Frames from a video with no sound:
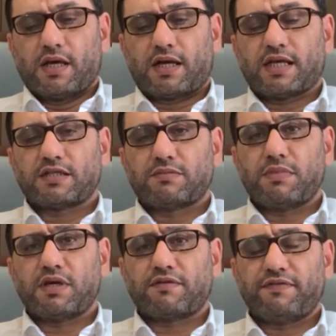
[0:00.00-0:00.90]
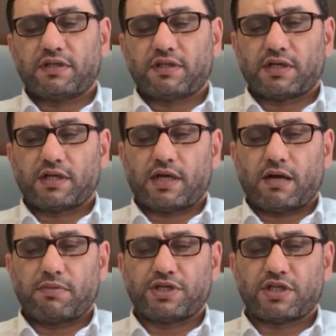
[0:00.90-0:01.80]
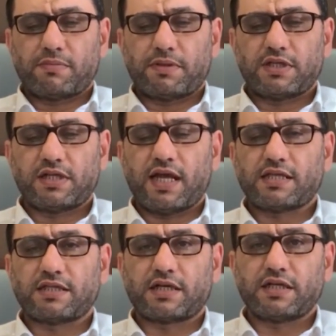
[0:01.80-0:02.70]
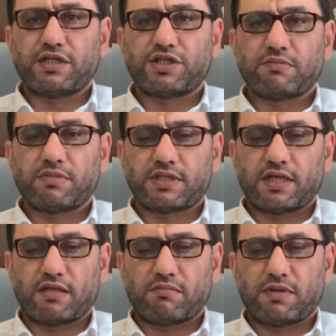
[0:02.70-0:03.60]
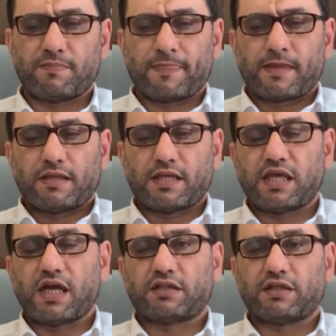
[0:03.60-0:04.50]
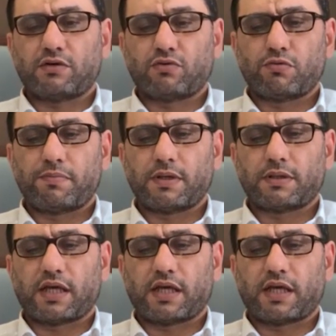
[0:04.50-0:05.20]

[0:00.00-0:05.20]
Размер фитры обычно определяется рыночными ценами на некоторые крупы,